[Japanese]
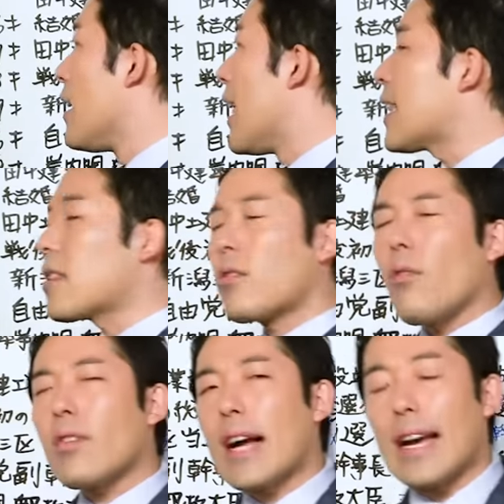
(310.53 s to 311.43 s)
列
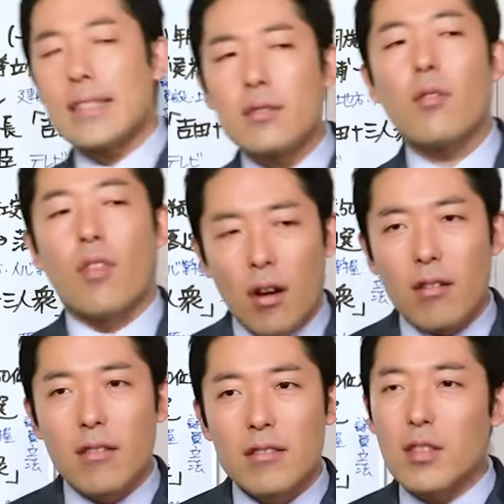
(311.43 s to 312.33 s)
島改造論っ
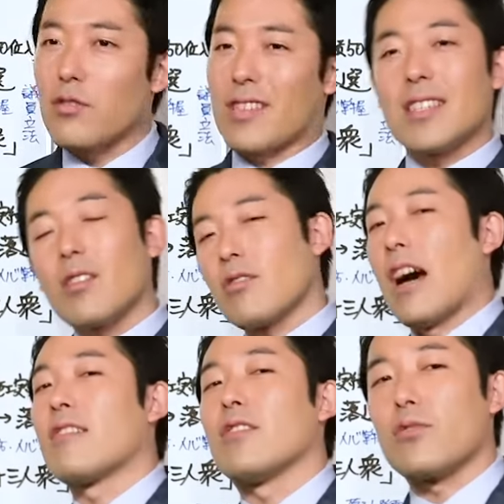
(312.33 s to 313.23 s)
ていうの聞いたこと
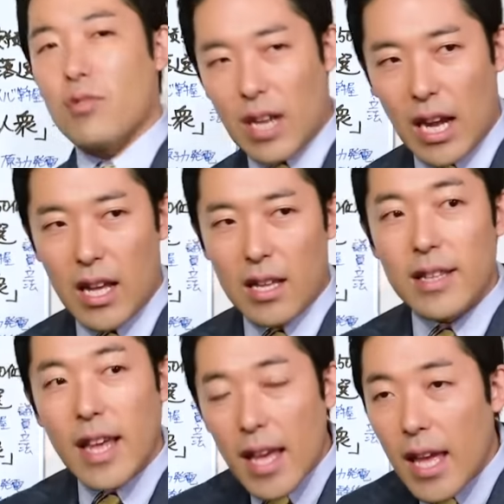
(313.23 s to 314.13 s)
あるでしょうか
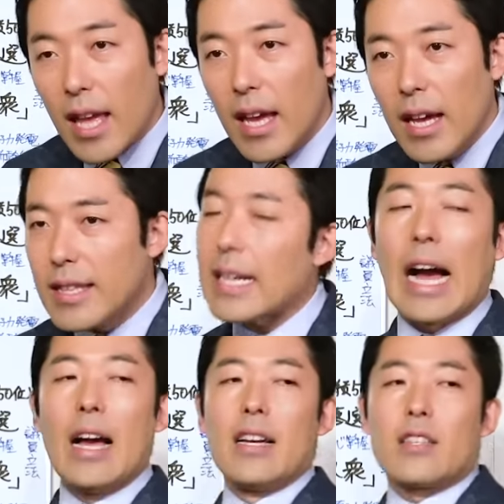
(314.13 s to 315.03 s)
ねえなん
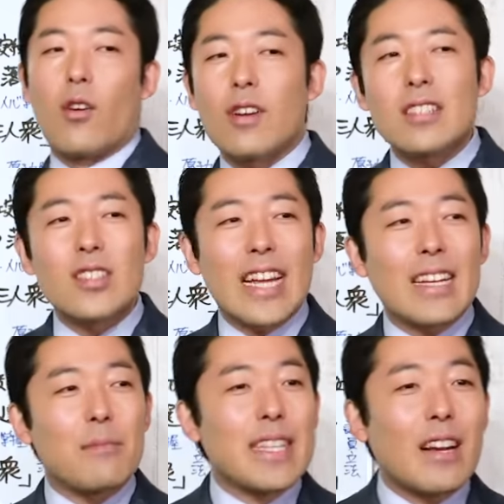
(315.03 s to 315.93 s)
か教科書でなん
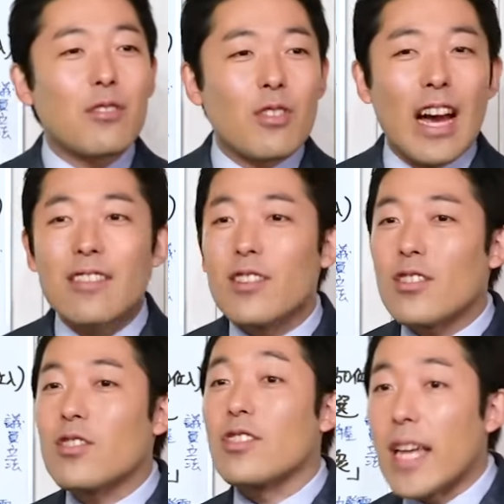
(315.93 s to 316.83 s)
か見たことあるよ
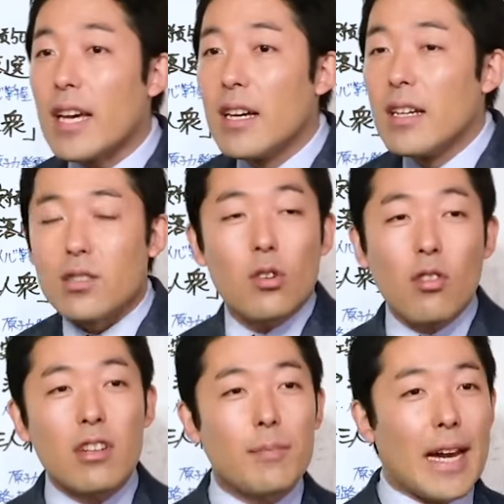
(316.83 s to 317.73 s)
というね所
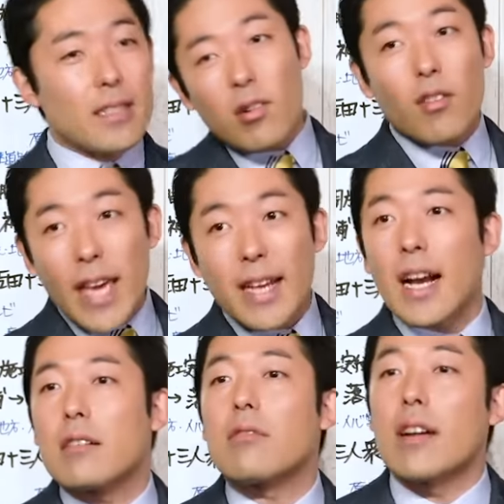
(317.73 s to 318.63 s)
得倍増計
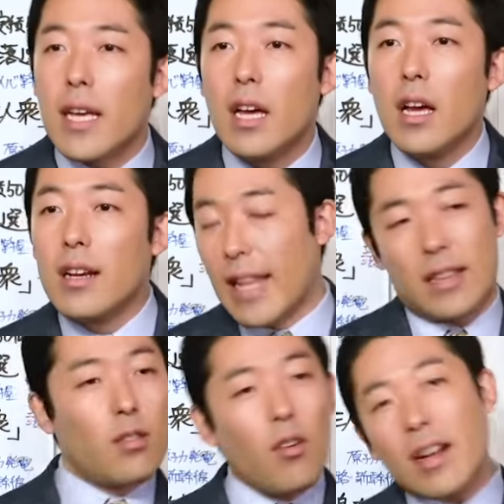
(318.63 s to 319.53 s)
画とかね
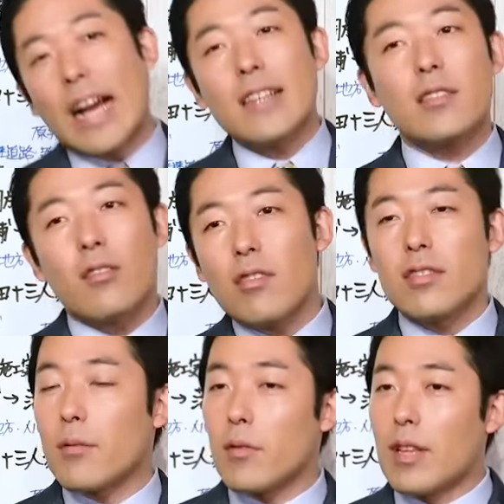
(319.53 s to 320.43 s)
列島改造論っ
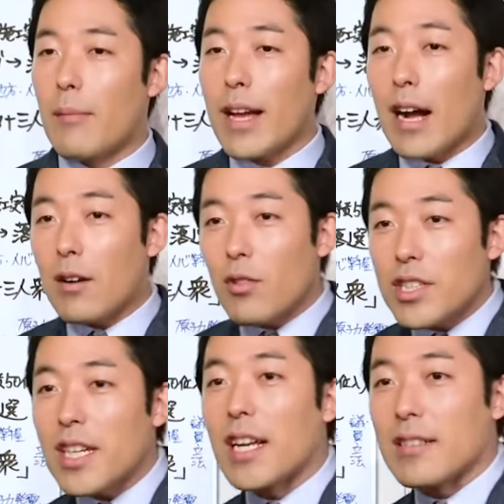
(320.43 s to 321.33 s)
てこの名前かっこい
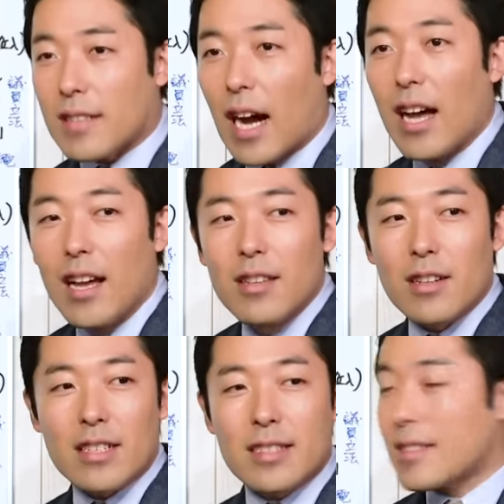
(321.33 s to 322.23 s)
いじゃないですかな
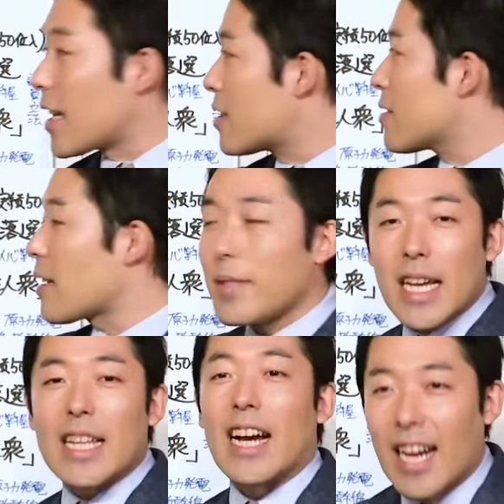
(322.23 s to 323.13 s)
んか必殺技み
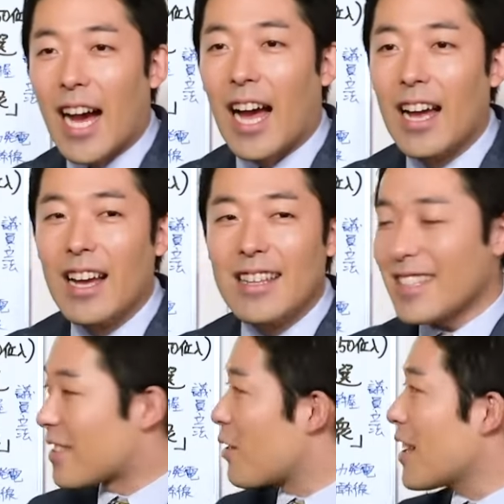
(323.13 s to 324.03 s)
たいだからな
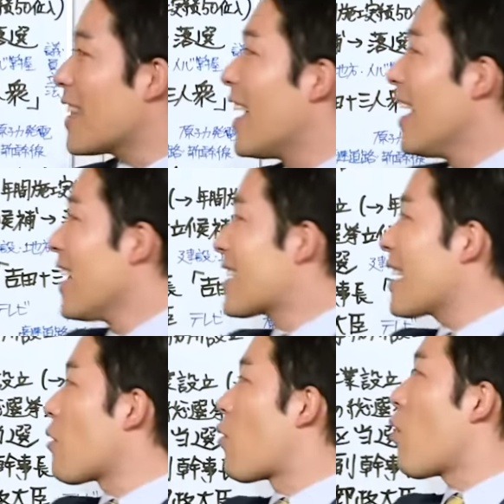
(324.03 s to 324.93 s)
んかそれで
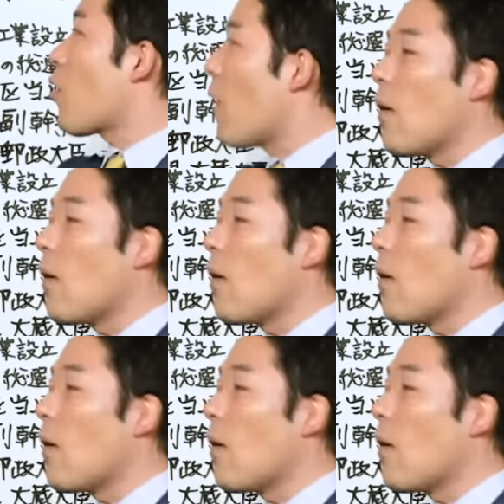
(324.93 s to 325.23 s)
結構ここは